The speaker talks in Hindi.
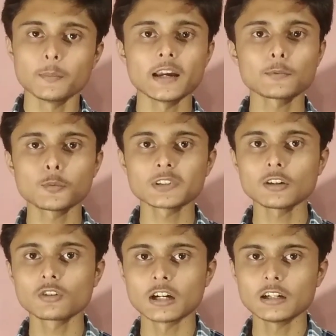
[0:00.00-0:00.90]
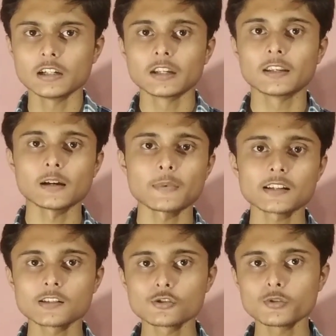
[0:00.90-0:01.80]
मैं आपको बताऊँगा कि आप
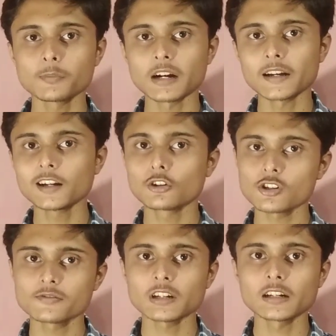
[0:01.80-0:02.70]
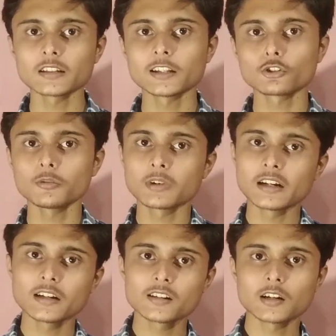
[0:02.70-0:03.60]
आजकल जो भी ब्रांडेड क्लॉथ्स वगैरह लेते हैं कोई
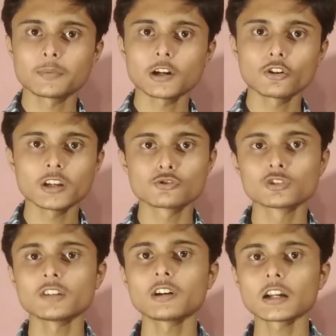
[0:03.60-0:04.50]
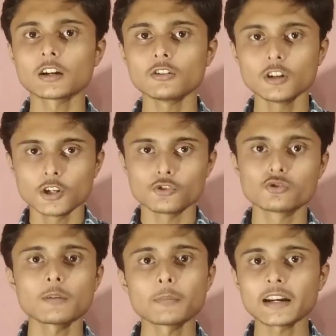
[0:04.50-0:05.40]
ब्रांडेड कपड़ा हो या जूता वगैरह हो
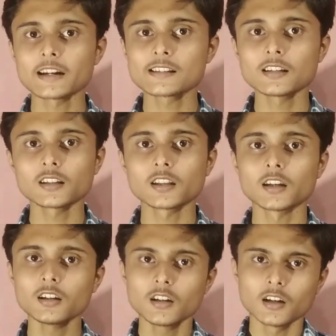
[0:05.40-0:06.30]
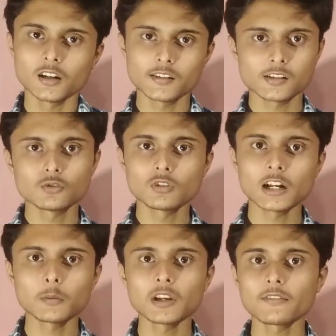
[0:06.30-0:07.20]
जो आप मार्केट से लेते हैं किसी
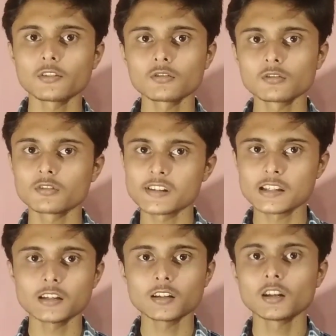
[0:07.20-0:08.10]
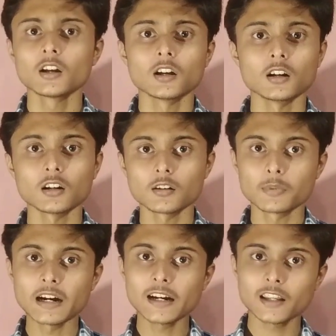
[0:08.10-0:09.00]
दुकान में या फिर किसी
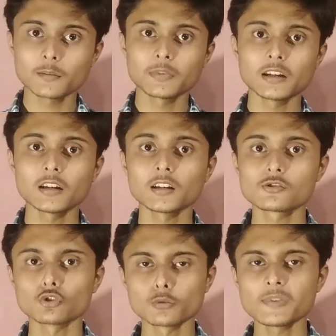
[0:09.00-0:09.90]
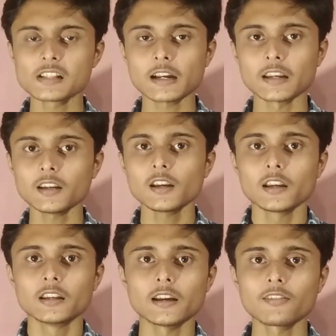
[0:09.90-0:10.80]
ब्रांड के अपने शोरूम में जाके
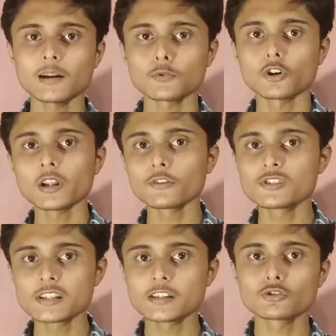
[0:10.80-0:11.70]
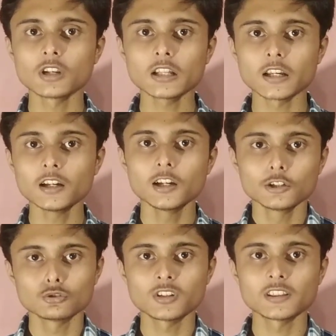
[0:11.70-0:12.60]
या फिर आप आप ऑनलाइन उसी चीज़ को लेते हैं
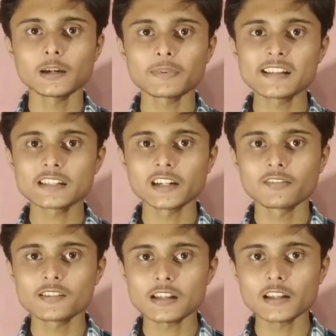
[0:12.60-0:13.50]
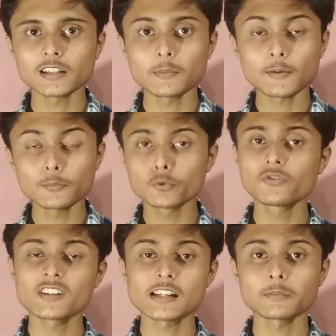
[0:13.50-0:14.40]
तो कितना प्राइस का डिफरेंस आ जाता है मैं आपको प्रूफ
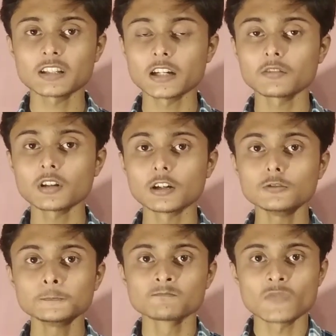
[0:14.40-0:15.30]
के साथ बताने वाला हूँ